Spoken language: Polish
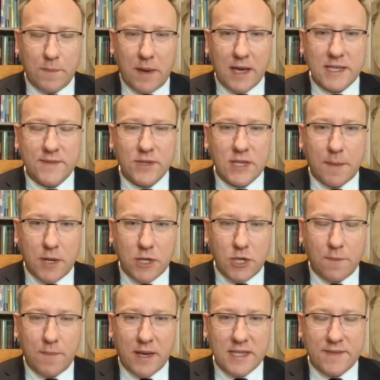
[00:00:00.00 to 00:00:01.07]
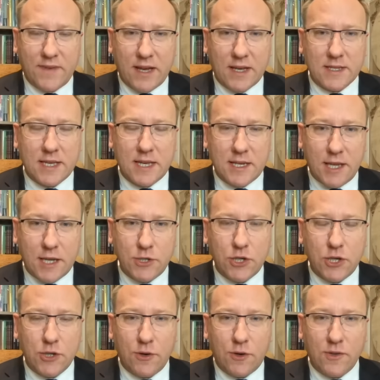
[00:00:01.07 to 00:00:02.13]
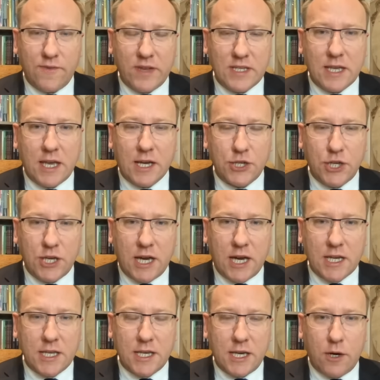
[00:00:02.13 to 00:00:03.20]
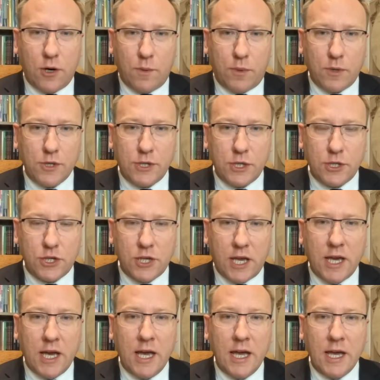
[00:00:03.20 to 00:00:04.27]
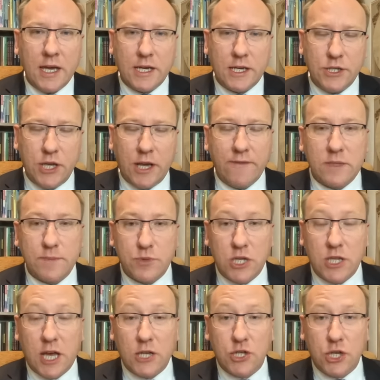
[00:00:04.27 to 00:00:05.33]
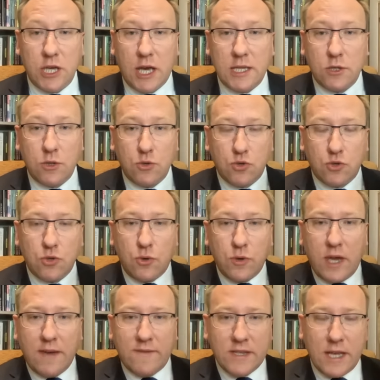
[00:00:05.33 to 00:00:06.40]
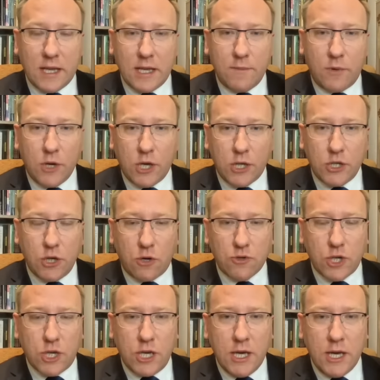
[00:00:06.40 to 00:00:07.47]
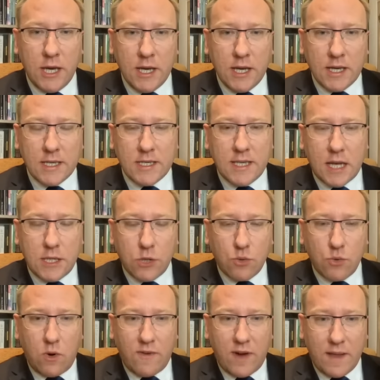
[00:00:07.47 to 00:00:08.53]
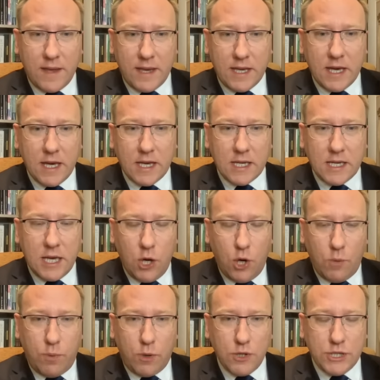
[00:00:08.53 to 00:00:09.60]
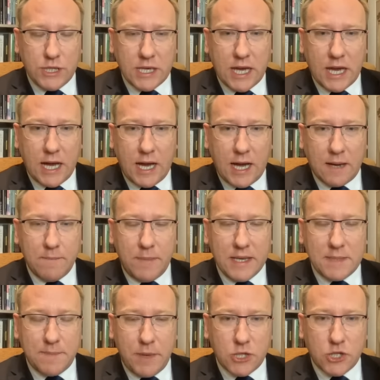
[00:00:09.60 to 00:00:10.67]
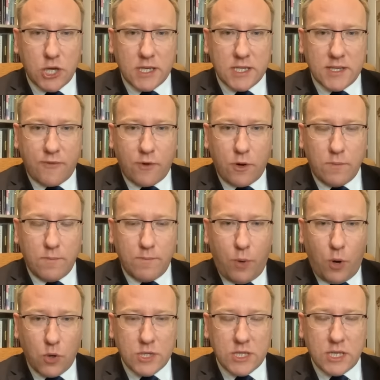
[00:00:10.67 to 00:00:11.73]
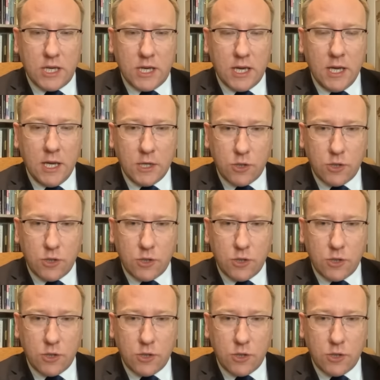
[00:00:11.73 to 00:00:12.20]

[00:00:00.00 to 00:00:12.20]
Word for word: Państwo, zapraszam Państwa serdecznie do odwiedzenia księgarni geopolitycznej, gdzie w sprzedaży jest już drugie wydanie mojej książki zatytułowanej Geopolityka a bezpieczeństwo Polski.